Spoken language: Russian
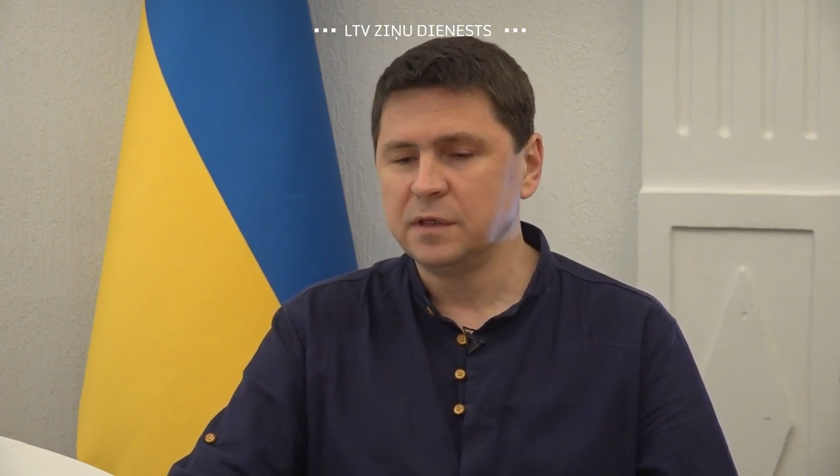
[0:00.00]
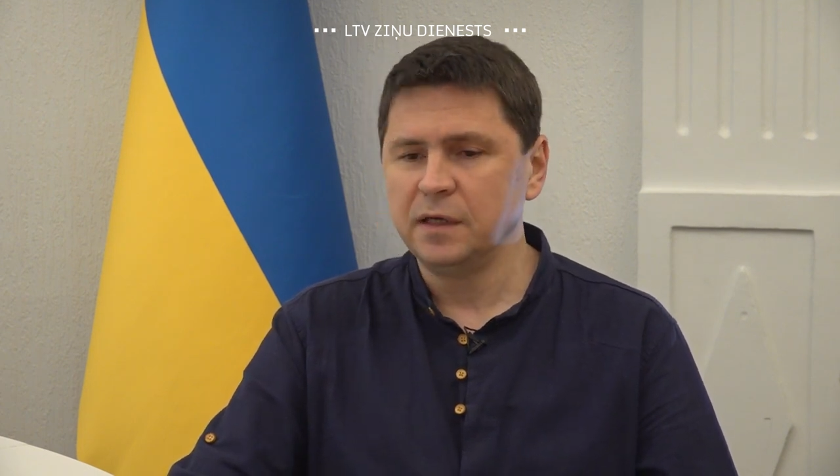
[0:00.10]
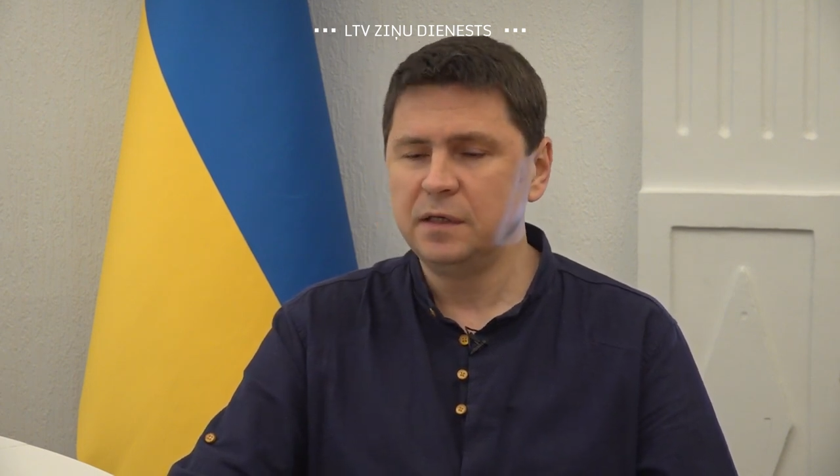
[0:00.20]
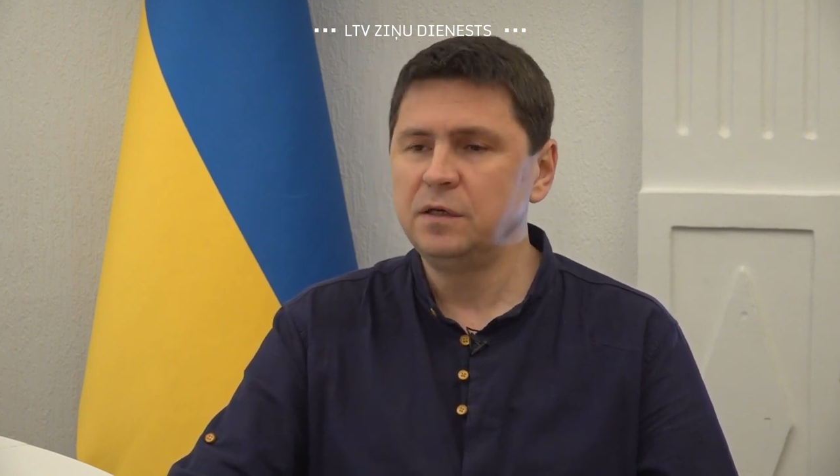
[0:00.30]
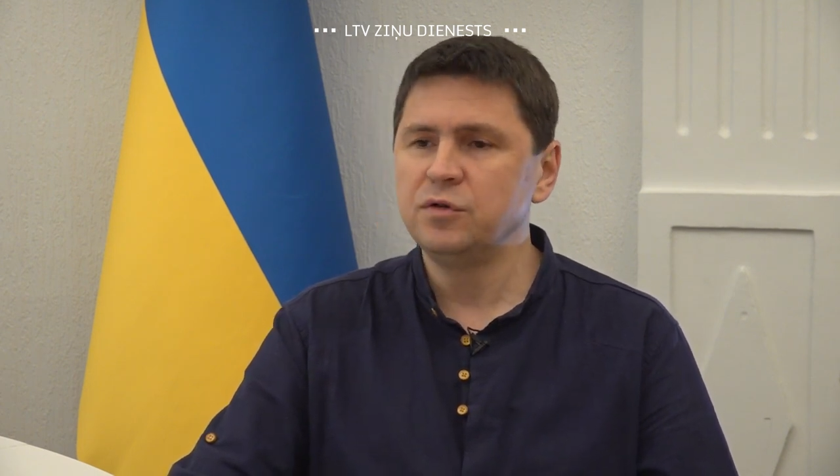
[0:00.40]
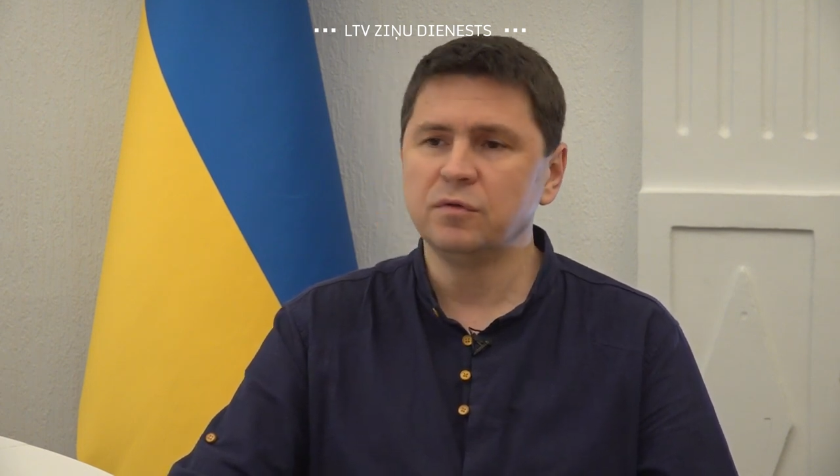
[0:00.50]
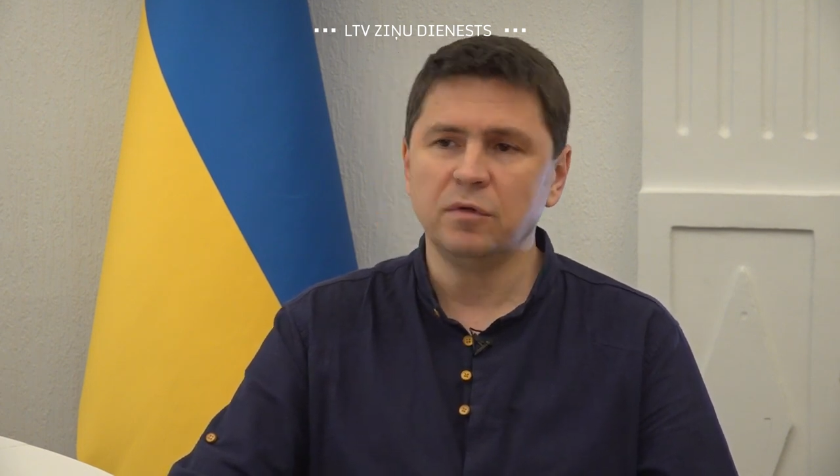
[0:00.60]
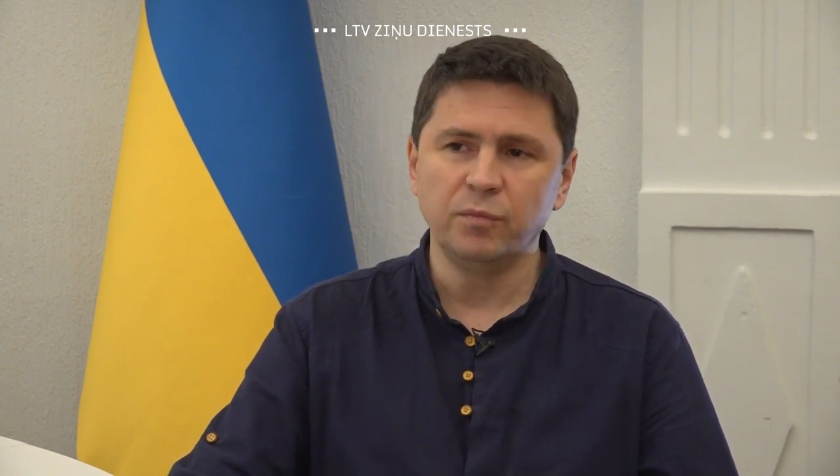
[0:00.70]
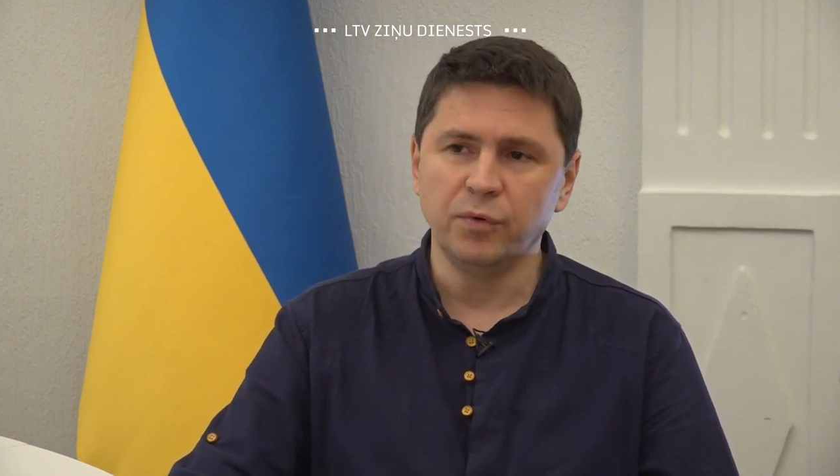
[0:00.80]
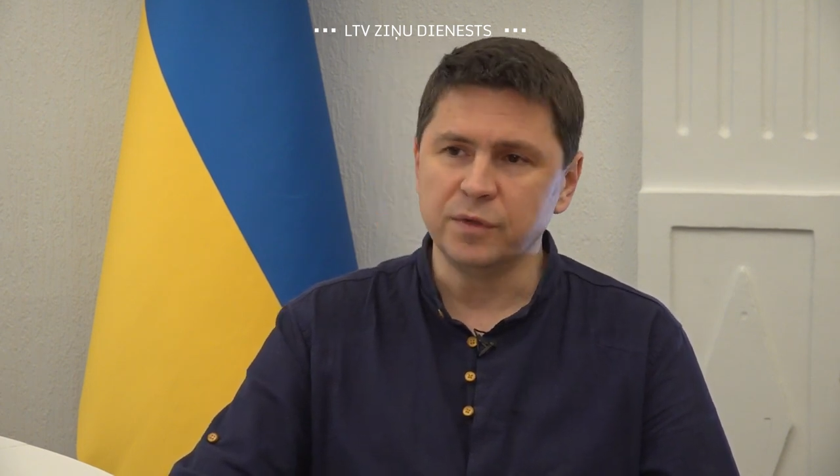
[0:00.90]
и они ищут
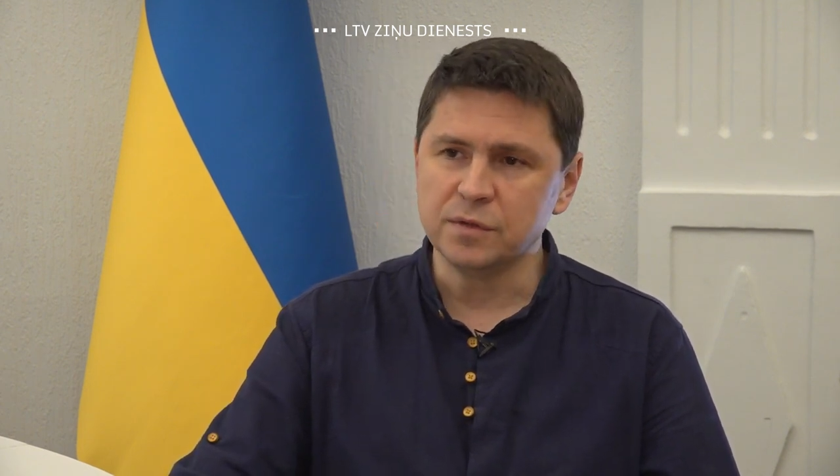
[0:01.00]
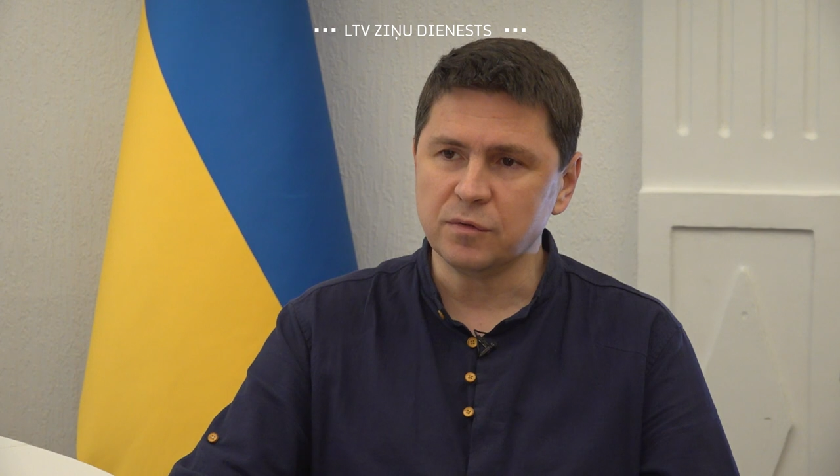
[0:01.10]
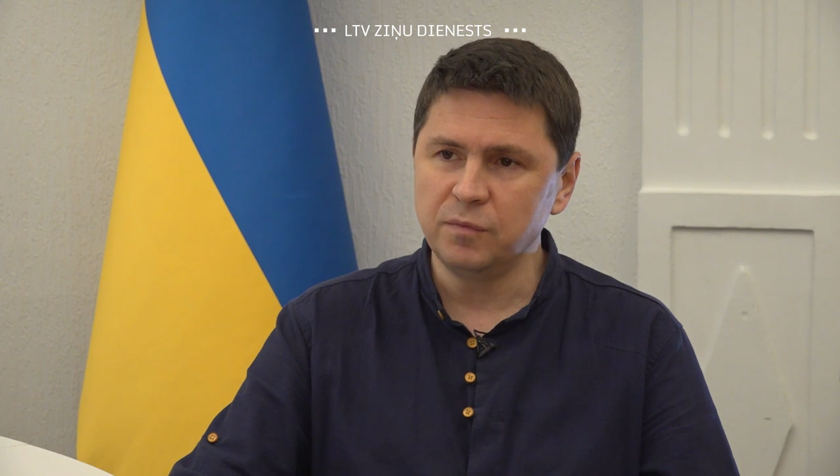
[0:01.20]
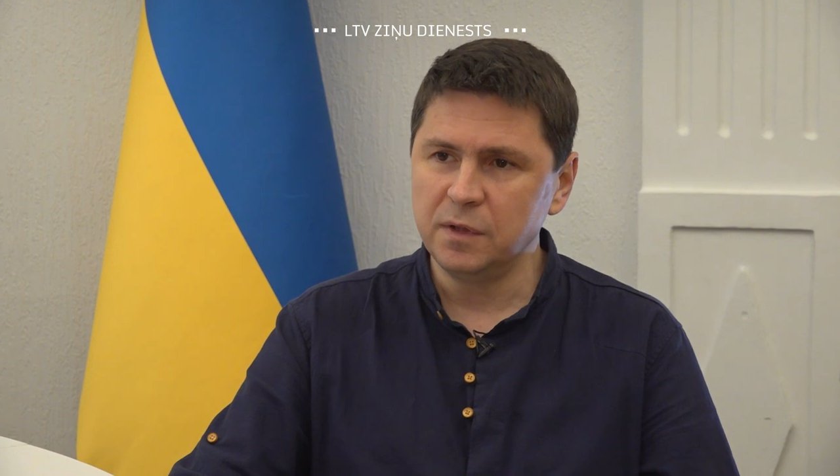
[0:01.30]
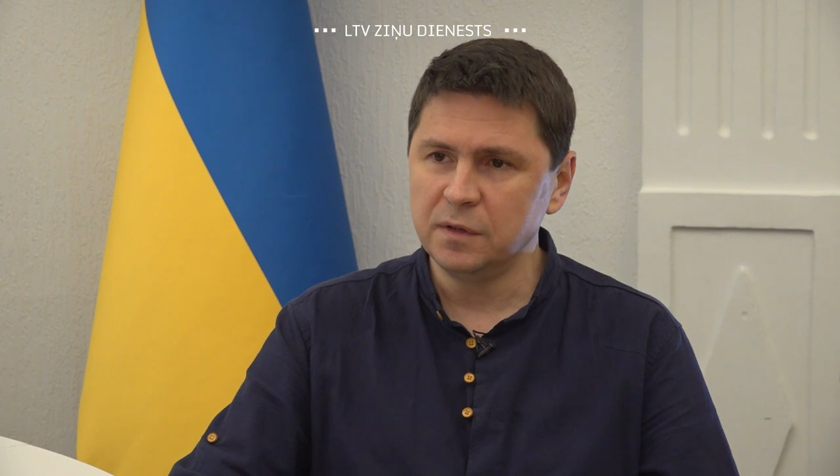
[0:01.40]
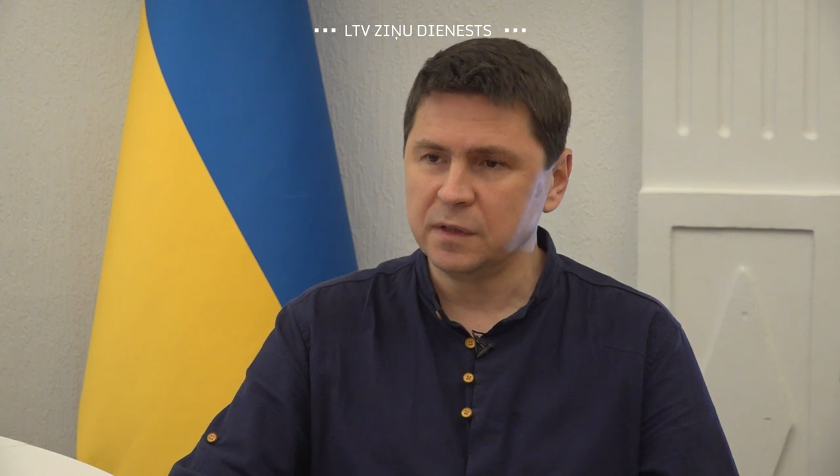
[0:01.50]
любой инструмент.